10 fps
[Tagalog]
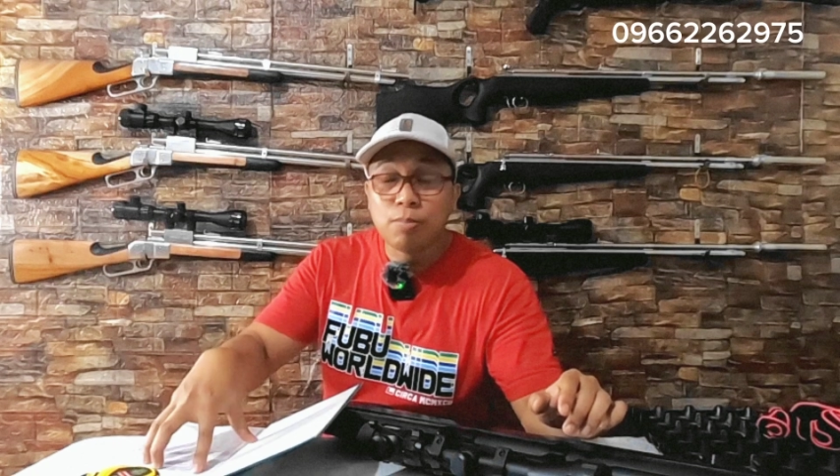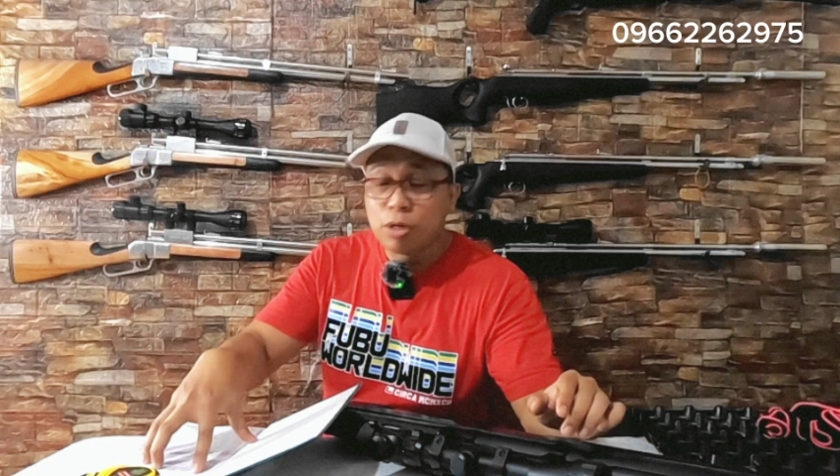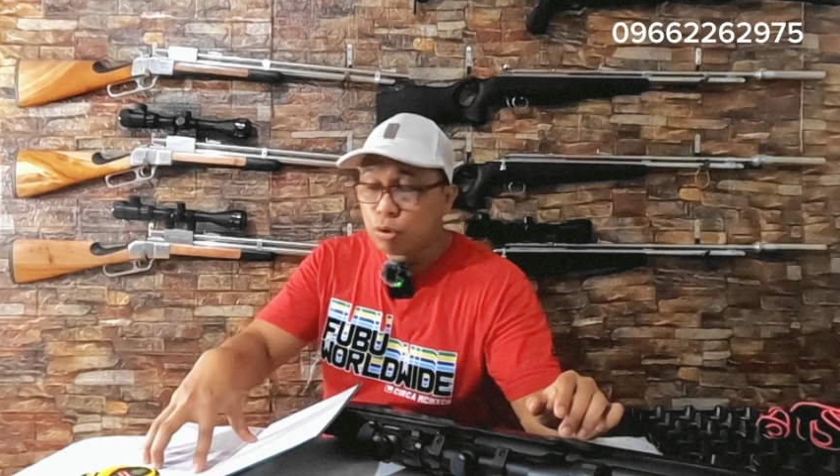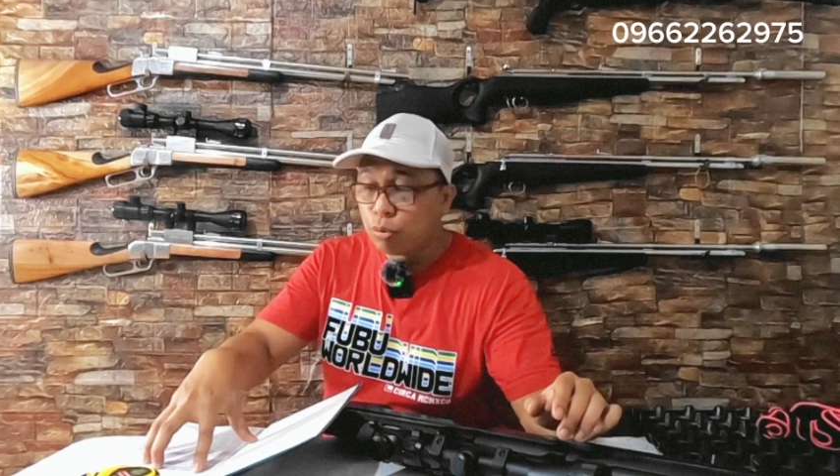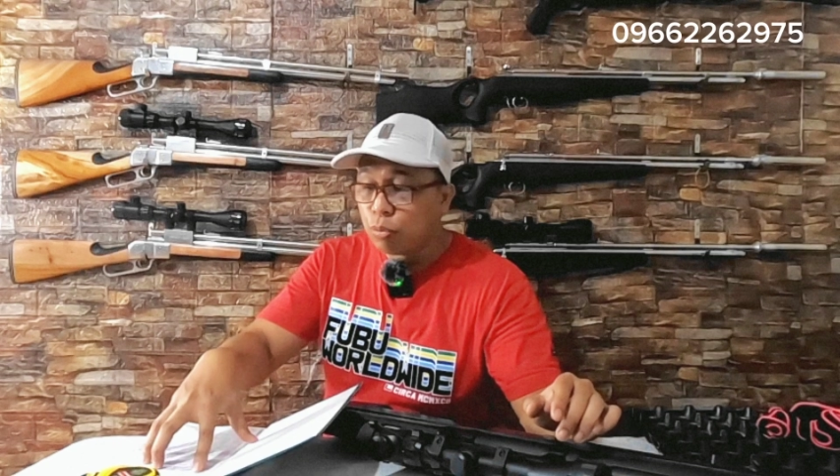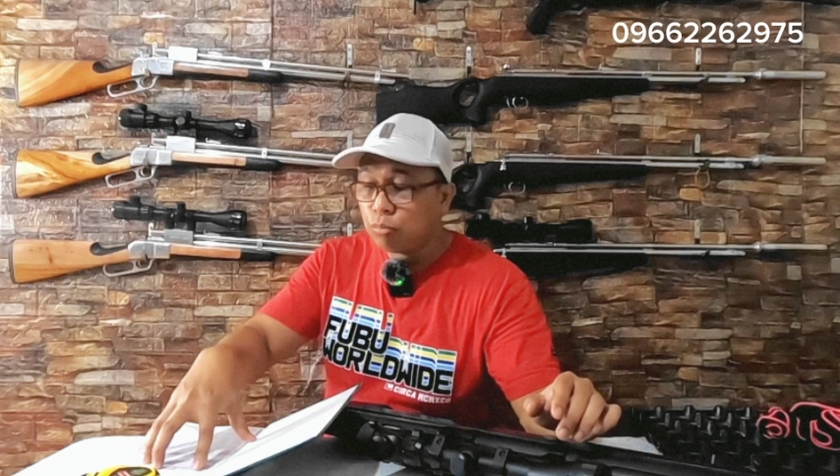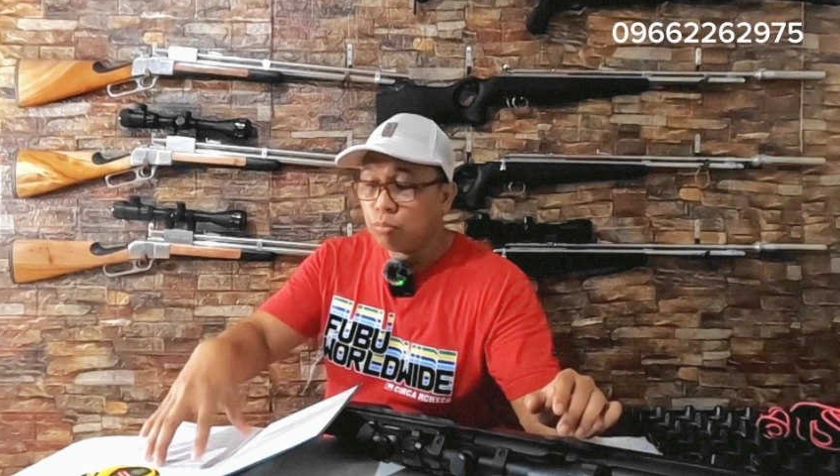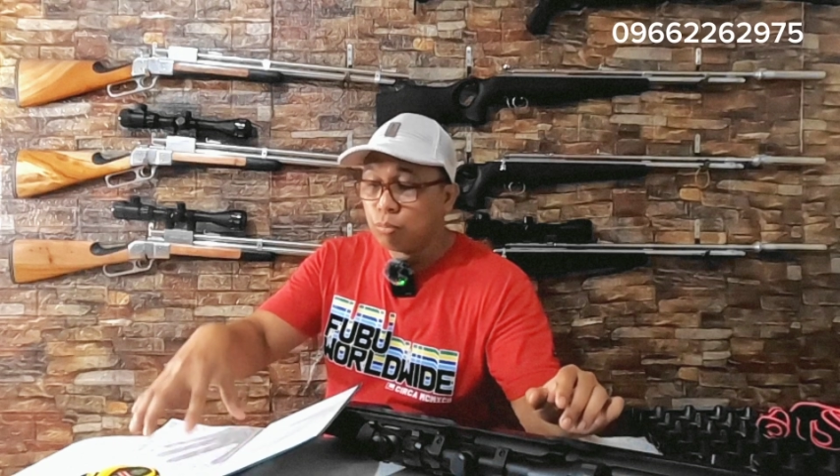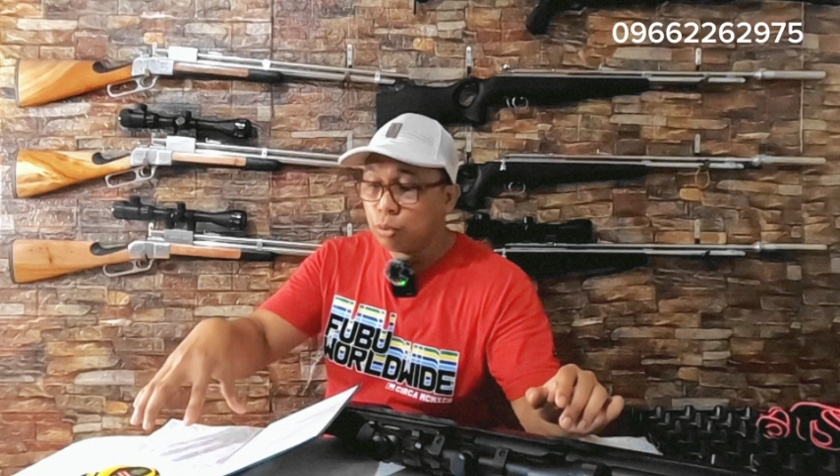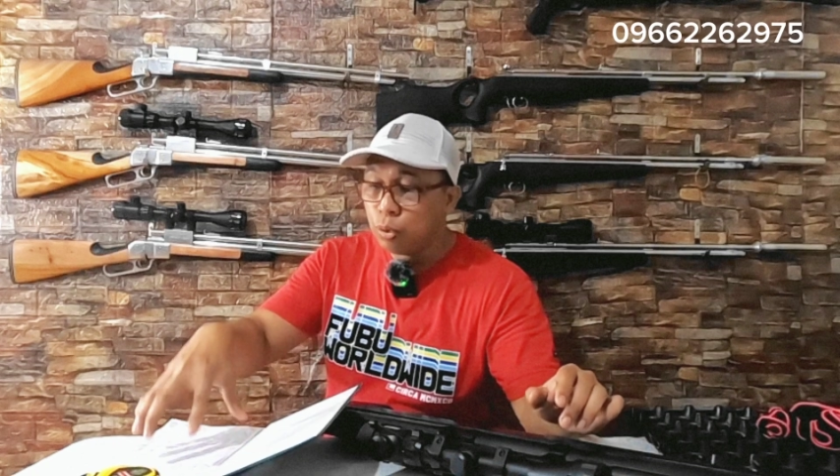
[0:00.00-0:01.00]

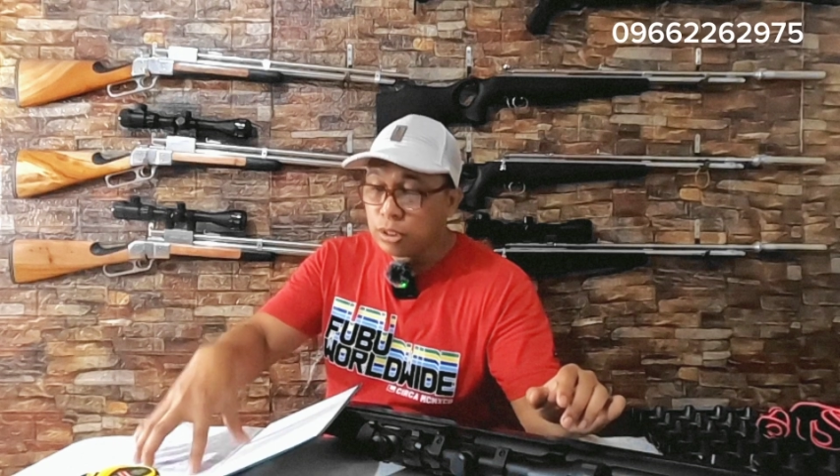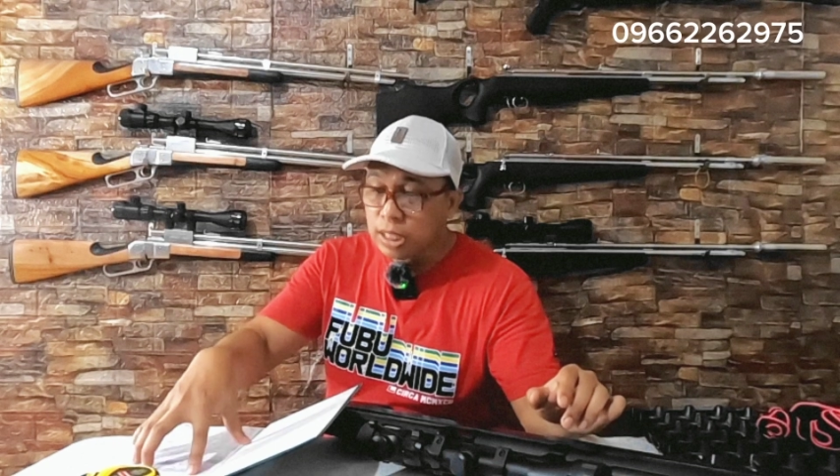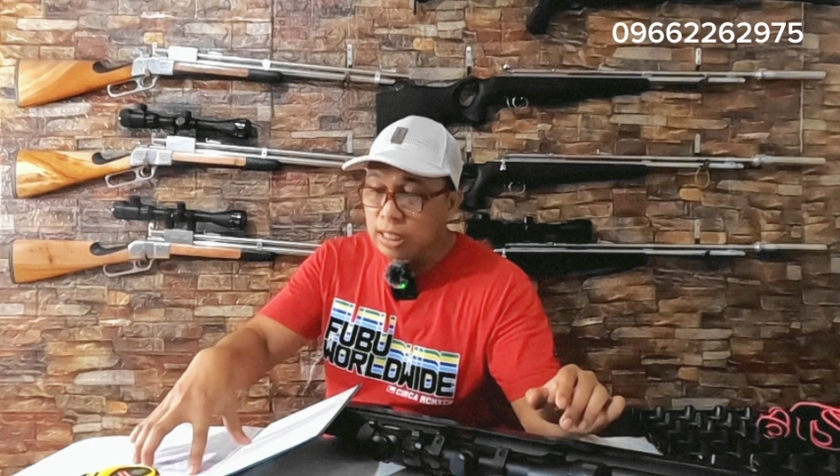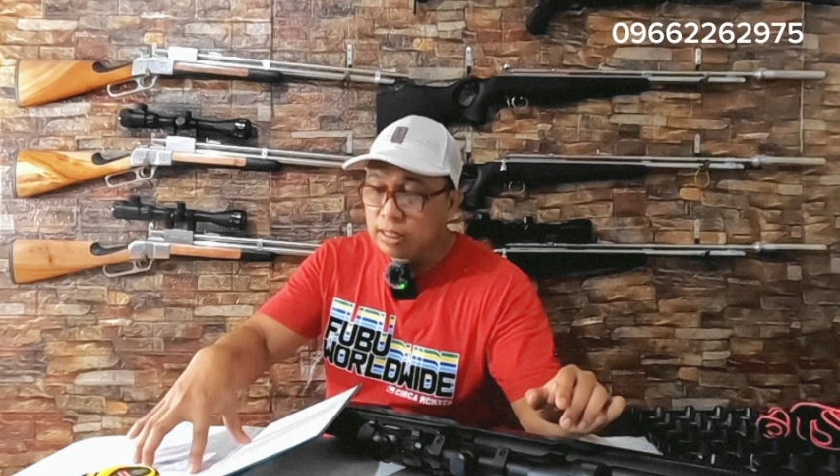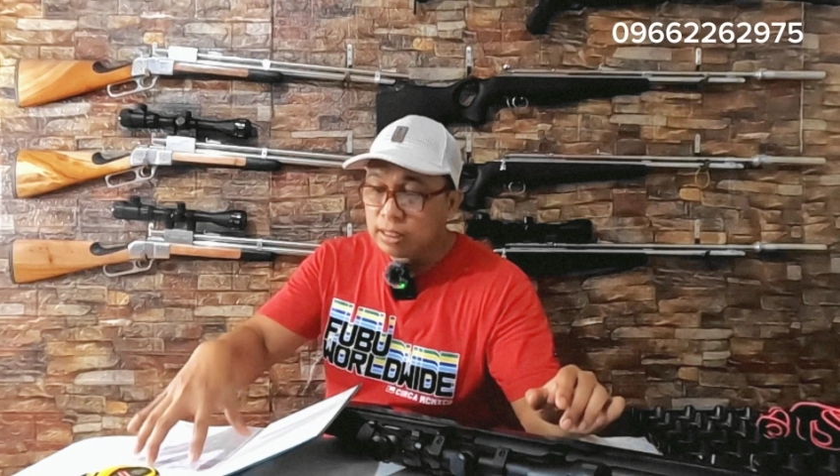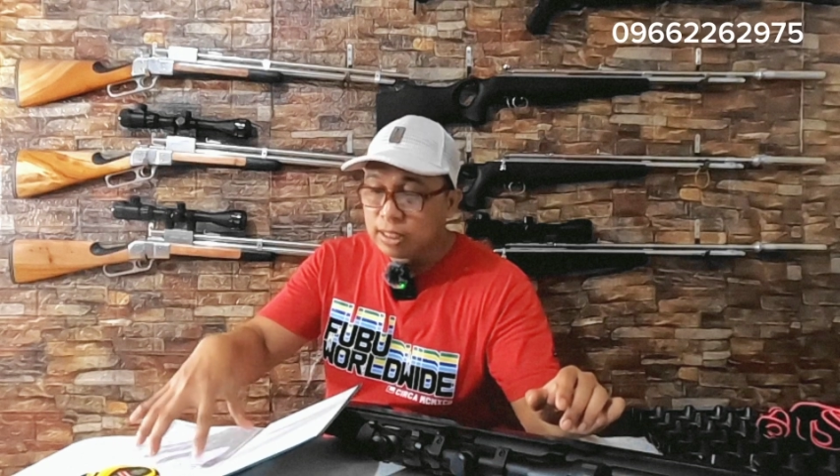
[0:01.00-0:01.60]
merong 2 slot,